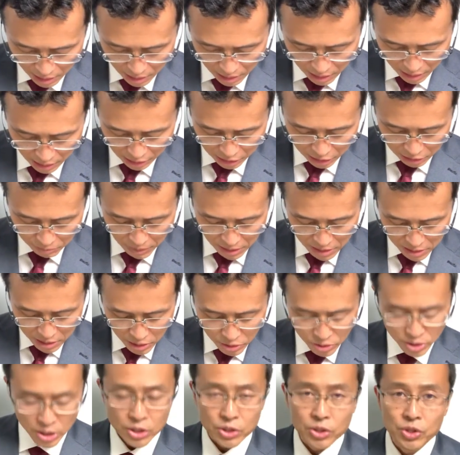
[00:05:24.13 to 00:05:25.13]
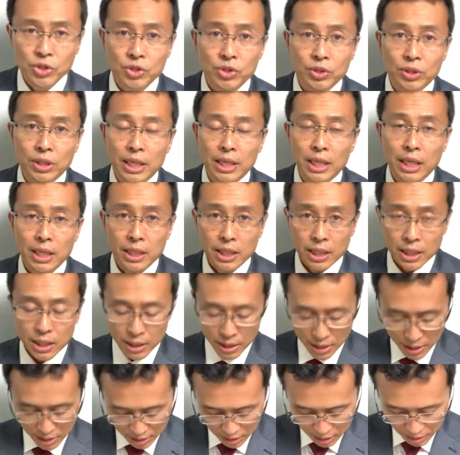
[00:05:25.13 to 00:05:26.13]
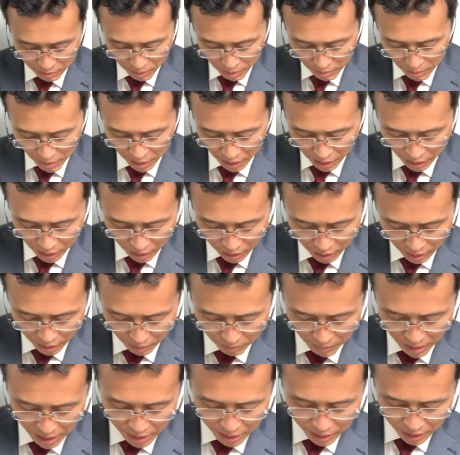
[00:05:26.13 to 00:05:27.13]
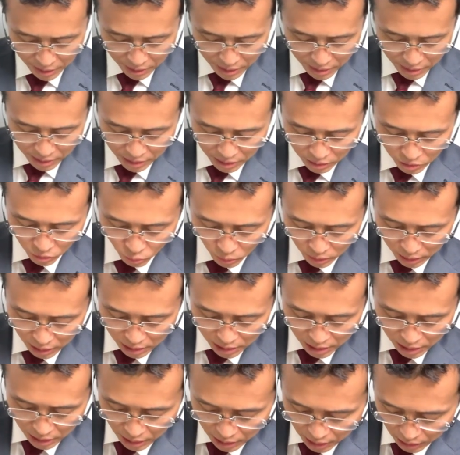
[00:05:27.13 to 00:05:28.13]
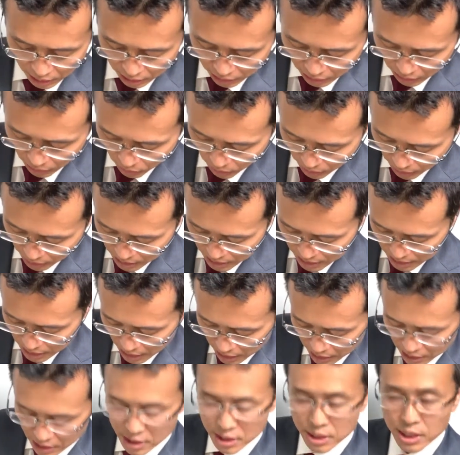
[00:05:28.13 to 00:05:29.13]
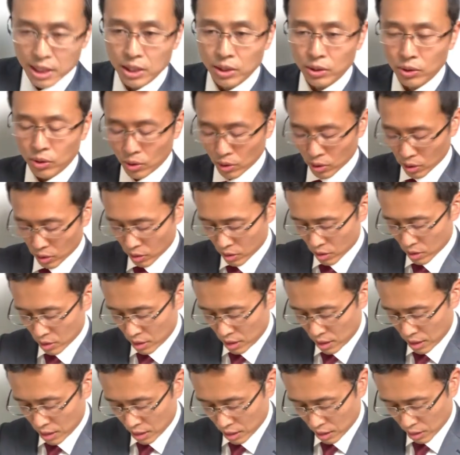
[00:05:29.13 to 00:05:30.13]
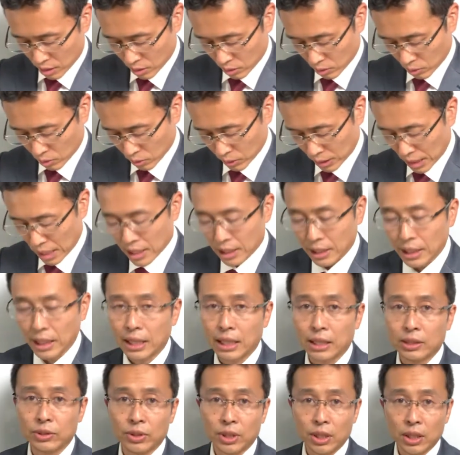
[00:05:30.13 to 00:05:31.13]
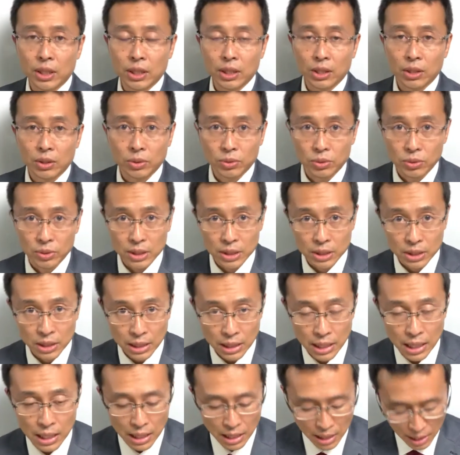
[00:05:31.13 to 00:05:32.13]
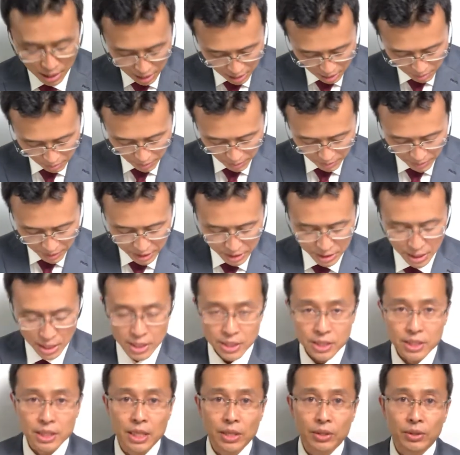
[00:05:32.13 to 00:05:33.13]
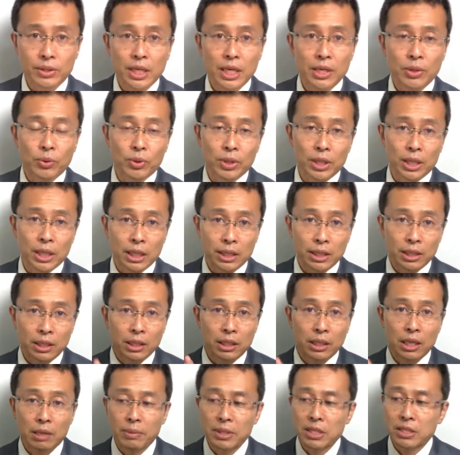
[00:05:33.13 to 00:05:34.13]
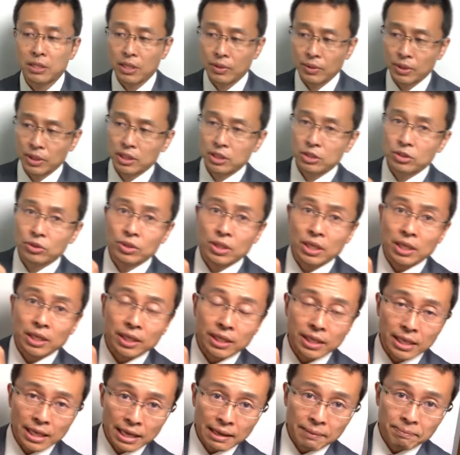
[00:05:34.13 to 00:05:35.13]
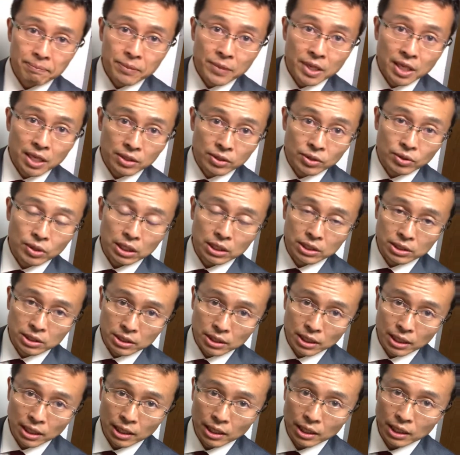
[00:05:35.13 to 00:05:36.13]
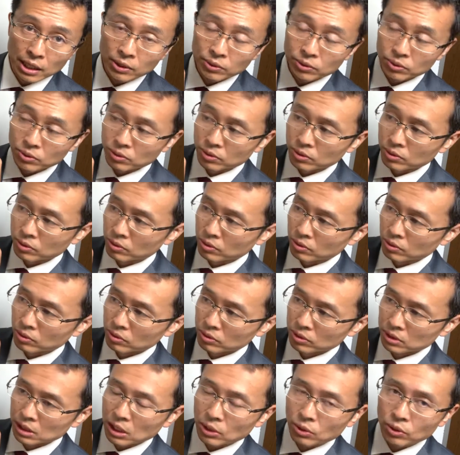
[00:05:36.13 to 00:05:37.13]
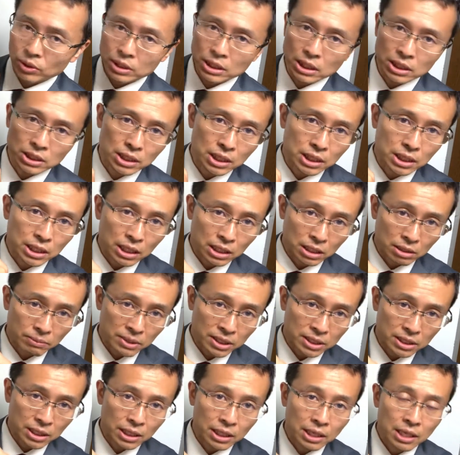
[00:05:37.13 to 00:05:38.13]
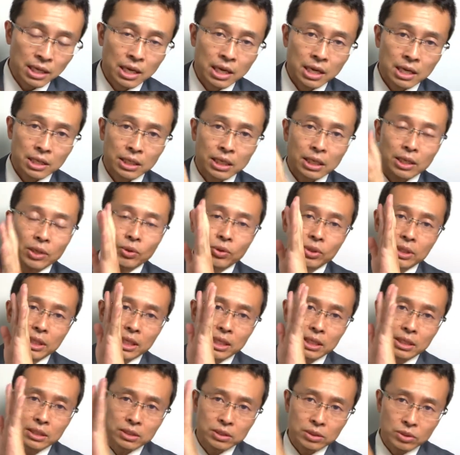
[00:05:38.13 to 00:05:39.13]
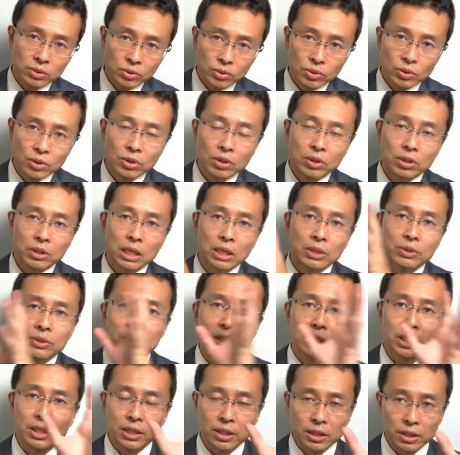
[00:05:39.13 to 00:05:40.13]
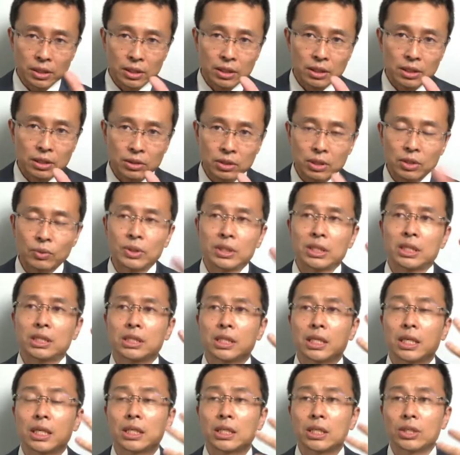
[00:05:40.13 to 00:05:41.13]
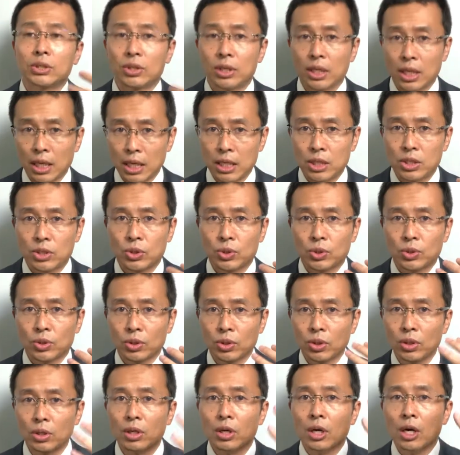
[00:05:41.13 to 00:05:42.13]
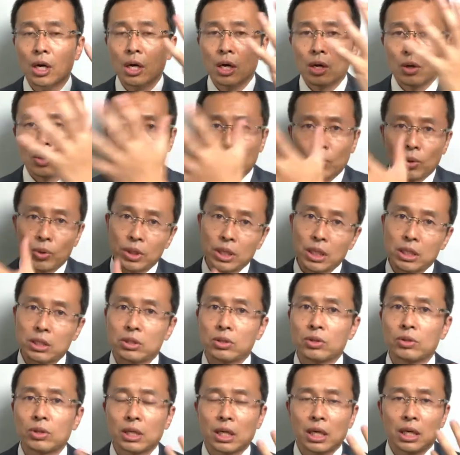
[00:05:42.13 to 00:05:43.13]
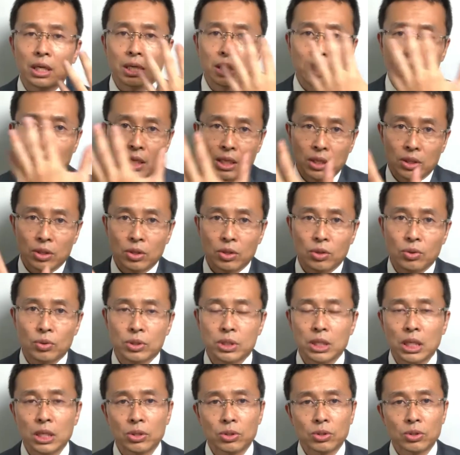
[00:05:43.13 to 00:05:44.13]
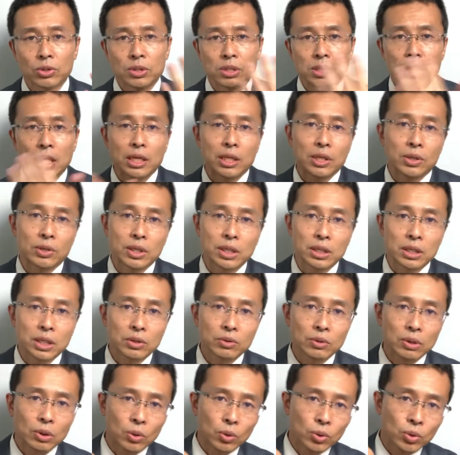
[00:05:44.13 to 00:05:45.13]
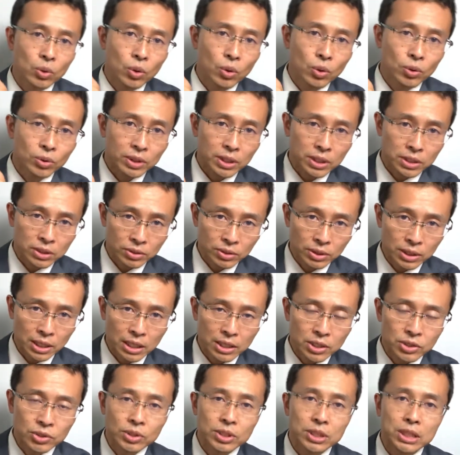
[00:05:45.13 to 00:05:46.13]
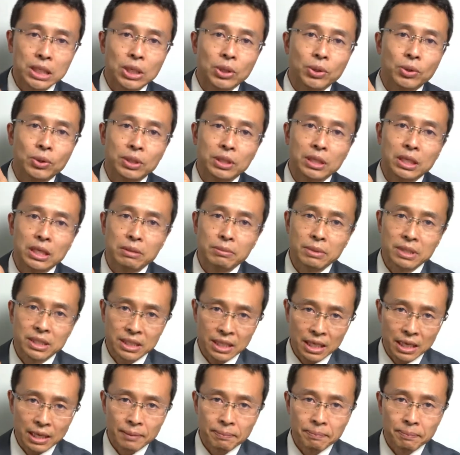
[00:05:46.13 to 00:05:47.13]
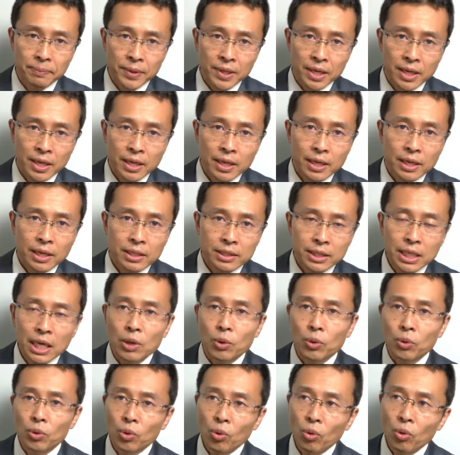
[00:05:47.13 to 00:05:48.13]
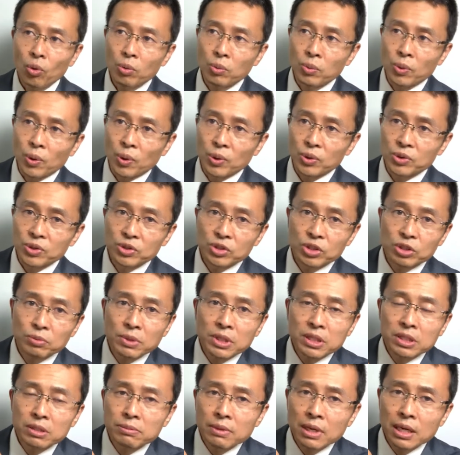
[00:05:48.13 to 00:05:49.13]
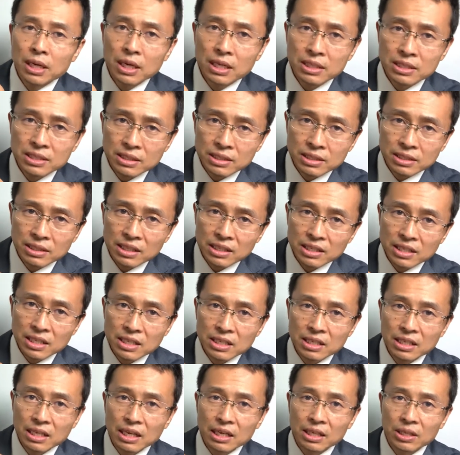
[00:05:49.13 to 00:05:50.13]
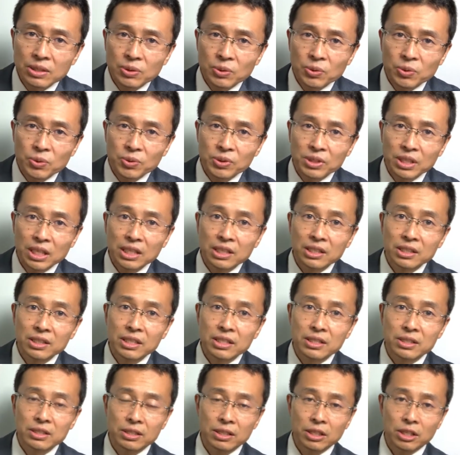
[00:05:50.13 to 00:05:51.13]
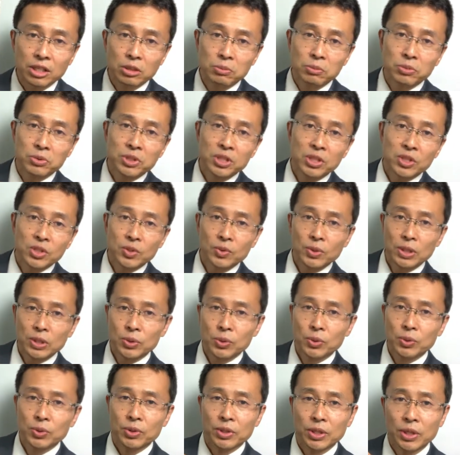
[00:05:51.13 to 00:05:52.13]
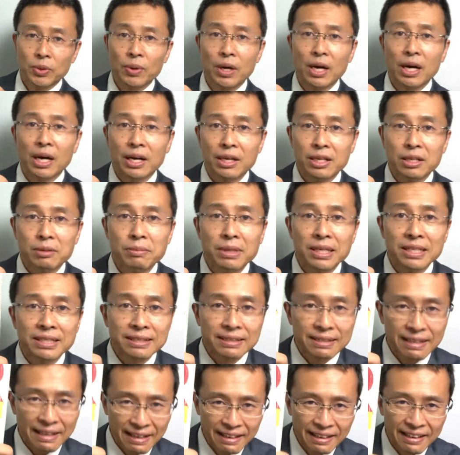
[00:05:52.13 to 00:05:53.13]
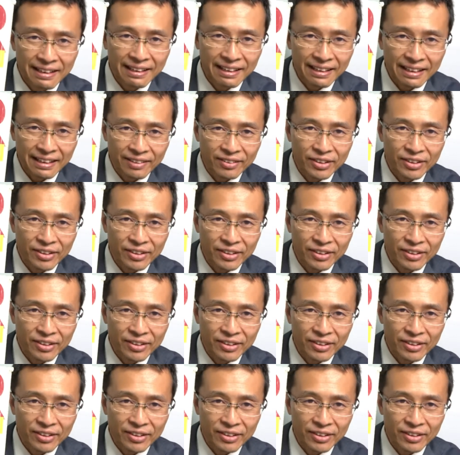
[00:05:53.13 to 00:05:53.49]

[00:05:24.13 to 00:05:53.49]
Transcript: 発売1997年ですからまあまあ前なんですけど私が買ったのが2001年の、えー、っと第7釣りってことですからまあまあ2001年ぐらいにこれ買ってますね私すでにねっていう感じで、あのー、参考にさせていただいてましただからロジャースとカウンセリングそして私がやってる傾聴とこのロジャースとの関係っていうのをちゃんとつないでくれたのはこの本ですので非常に参考になりましたじゃあこの本をおすすめしますって言いたいとこなんですけども、実はそうではありません。